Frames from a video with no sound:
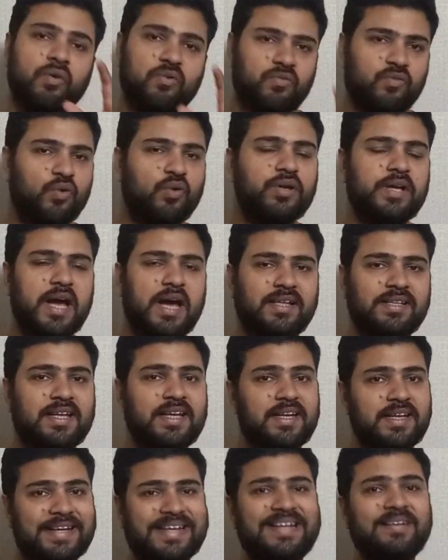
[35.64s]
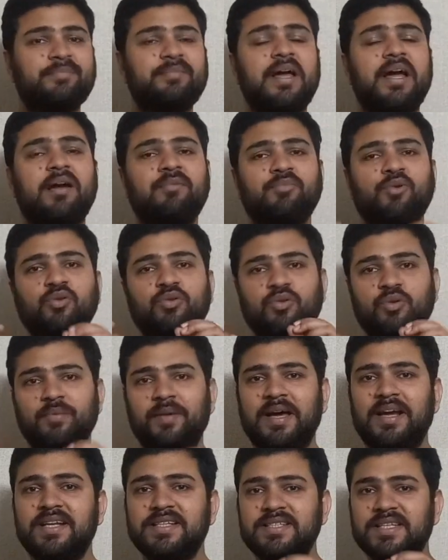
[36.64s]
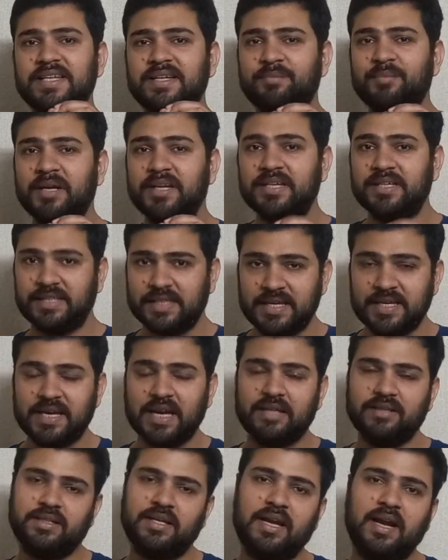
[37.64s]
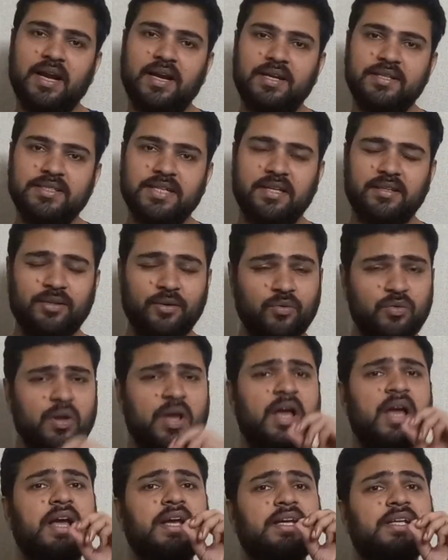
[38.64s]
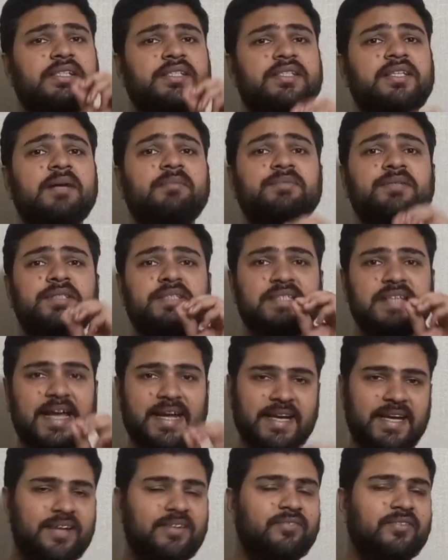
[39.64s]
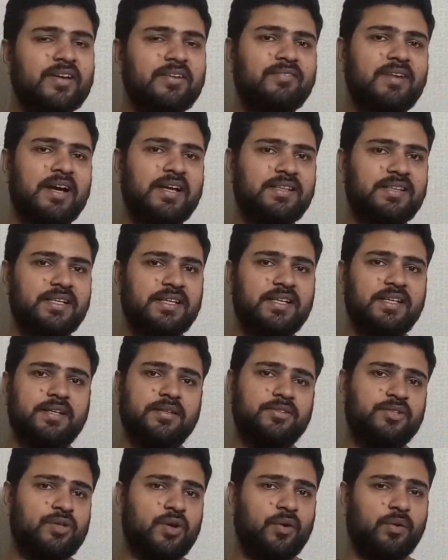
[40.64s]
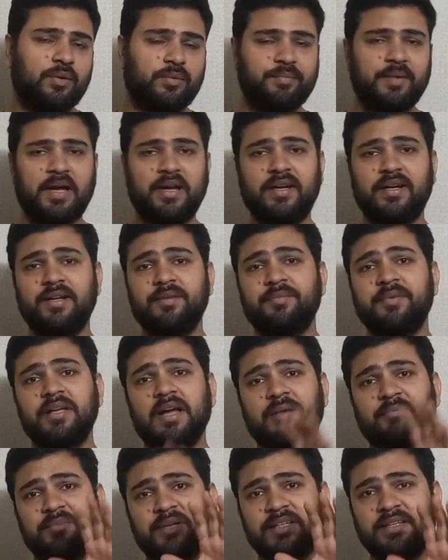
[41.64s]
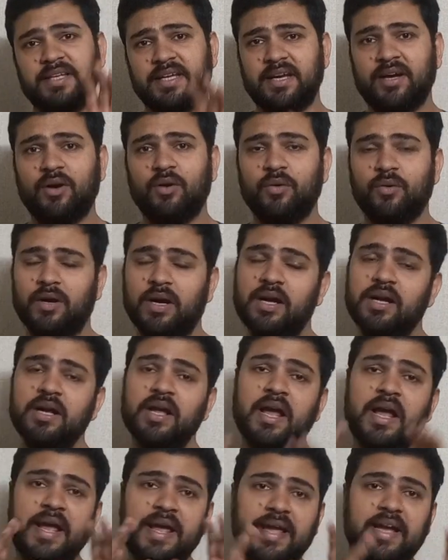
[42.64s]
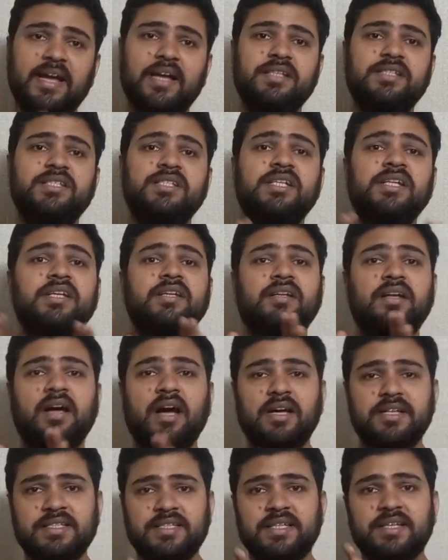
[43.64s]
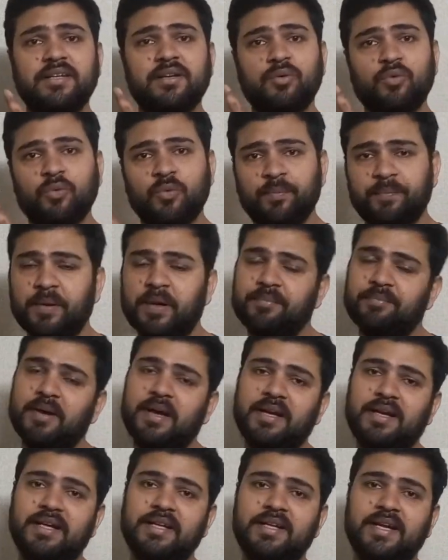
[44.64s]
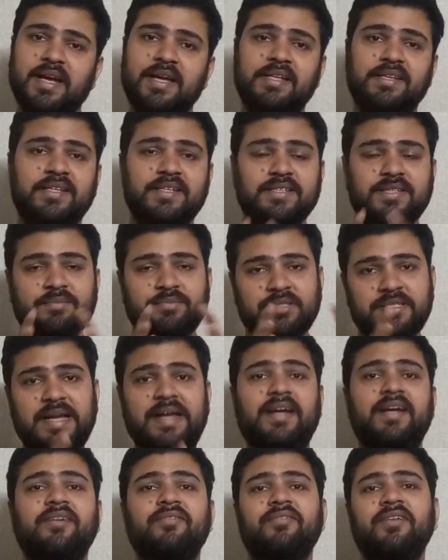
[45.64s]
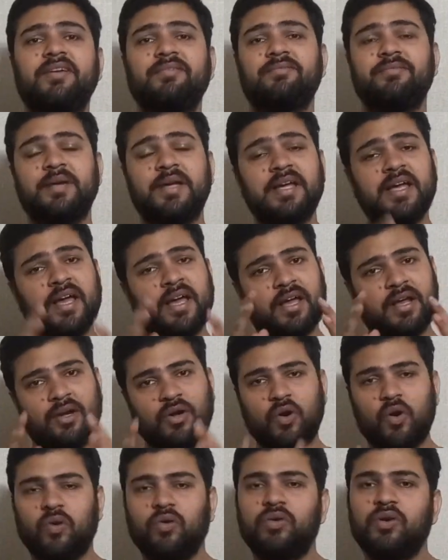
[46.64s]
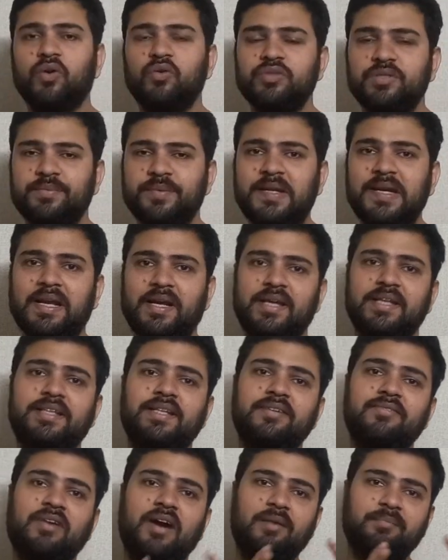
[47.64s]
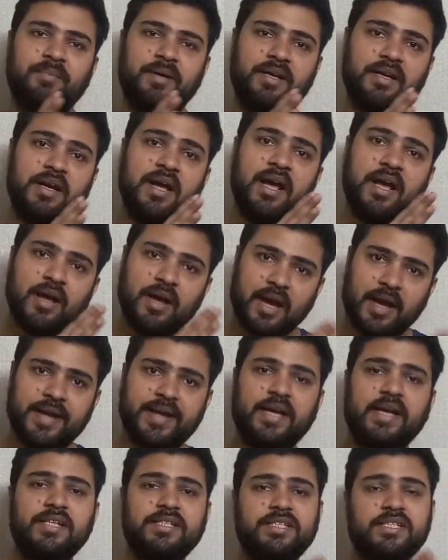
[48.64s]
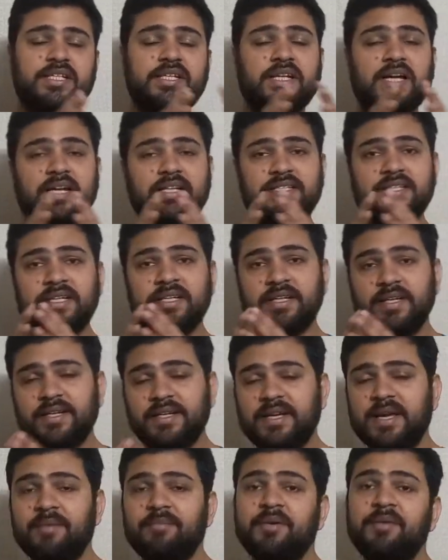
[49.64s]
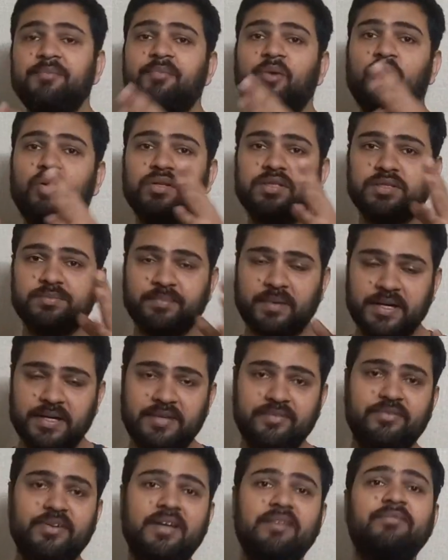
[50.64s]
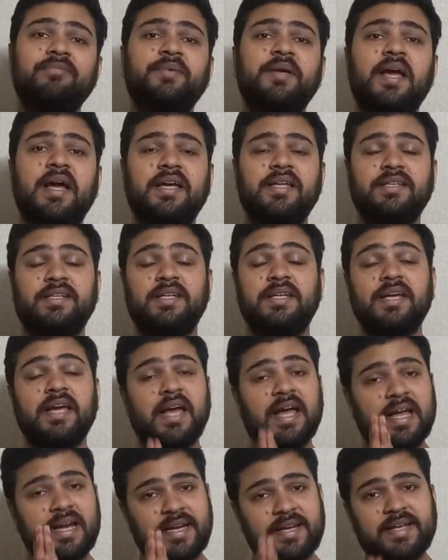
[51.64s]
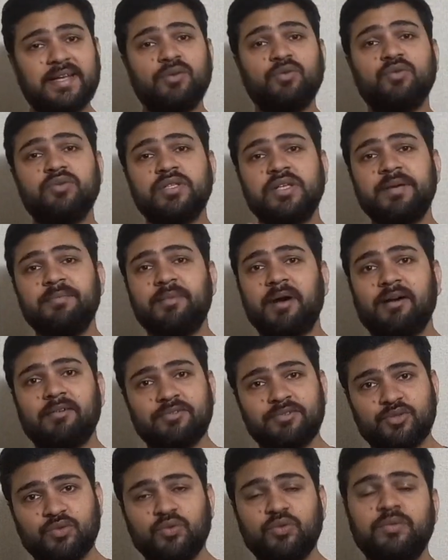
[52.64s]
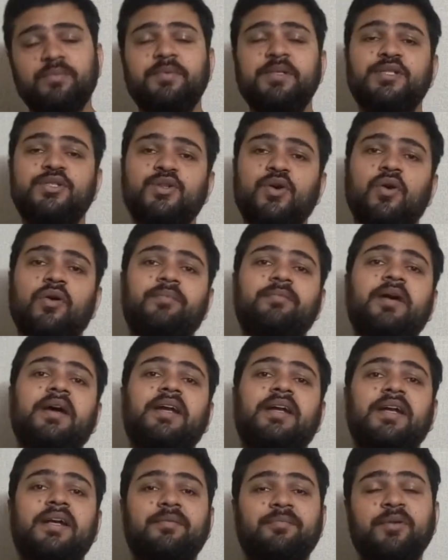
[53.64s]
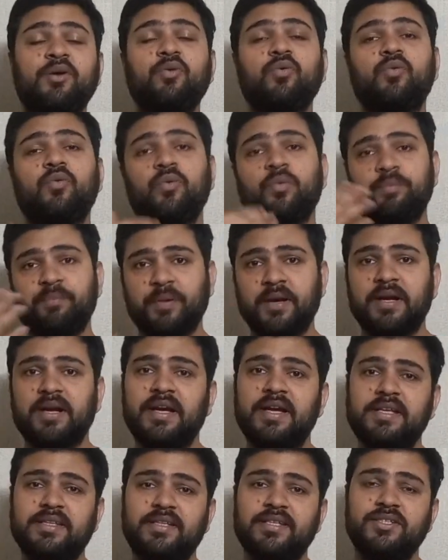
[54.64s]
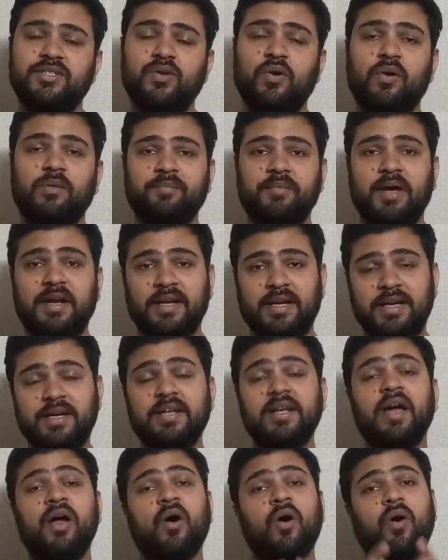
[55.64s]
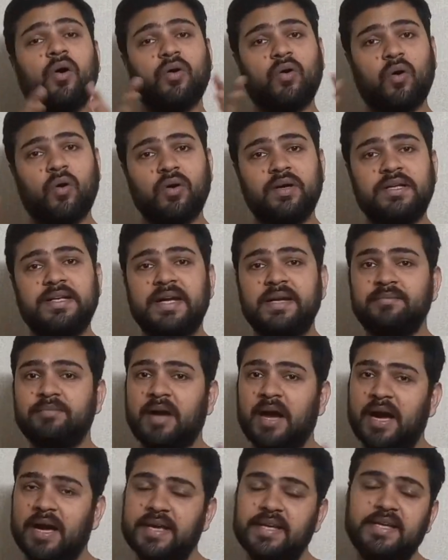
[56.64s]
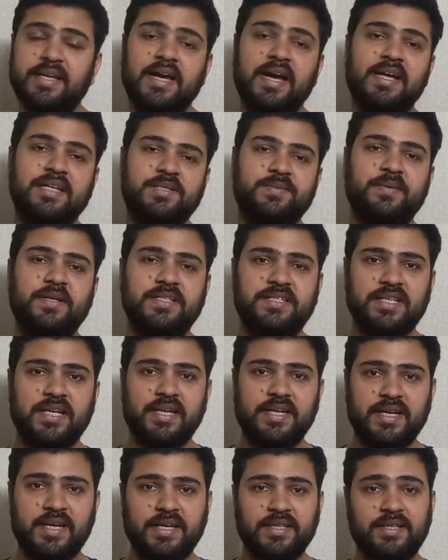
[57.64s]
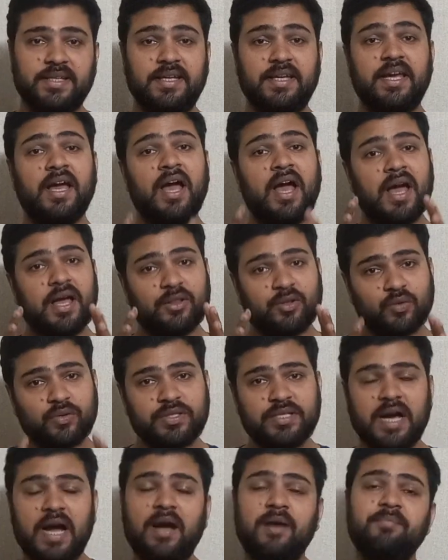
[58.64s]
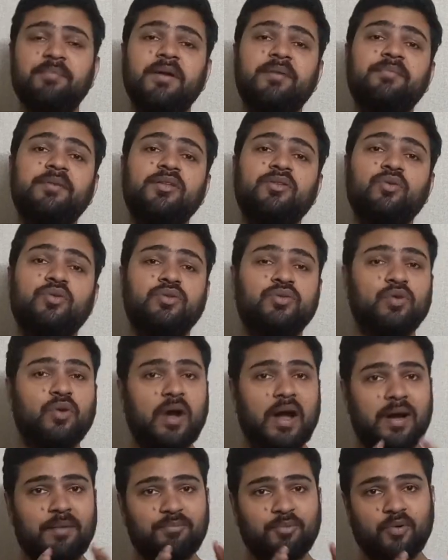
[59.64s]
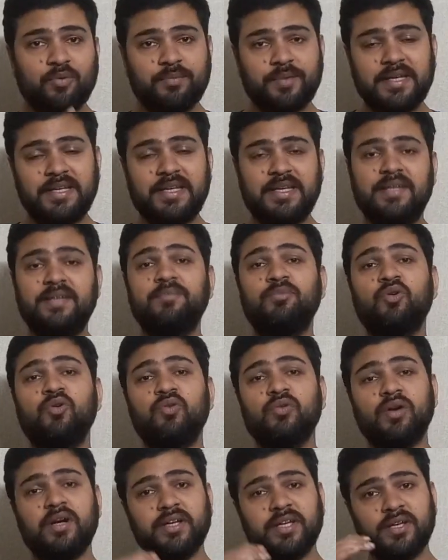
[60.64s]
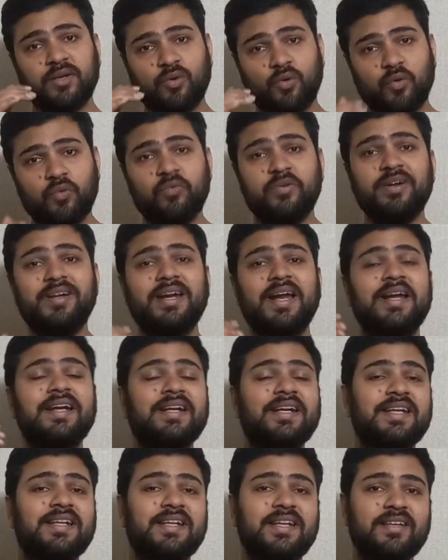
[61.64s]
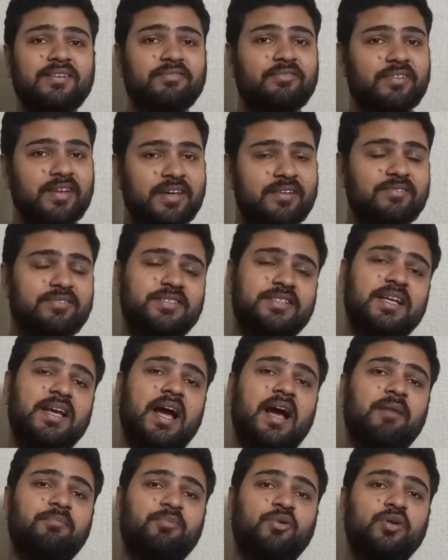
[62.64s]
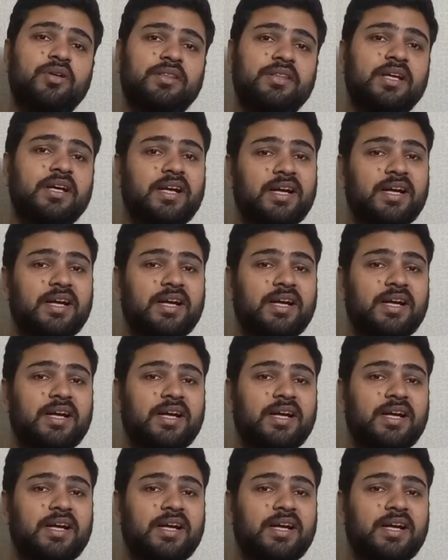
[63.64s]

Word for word: वो याद है लेकिन मैं आपको दोबारा से एक बार ये याद कराना चाहता हूँ कि जब सेकेंड वेव आई थी स्टॉक मार्केट में आपने देखा होगा एक अच्छी खासी ऊपर मार्केट गई थी जब सेकेंड वेव में लॉकडाउन्स भी लगे थे वहाँ पर एक अच्छी खासी इंडिया में बहुत बड़ी वेव भी आई थी लेकिन उसके बावजूद भी स्टॉक मार्केट में ऊपर गई थी स्टॉक मार्केट और ऑल टाइम हाई के आसपास चली गई थी तो यहां पर भी दोस्तों आपको मैं यही बोलूंगा कि कोविड 19 की वेव से आपको इतना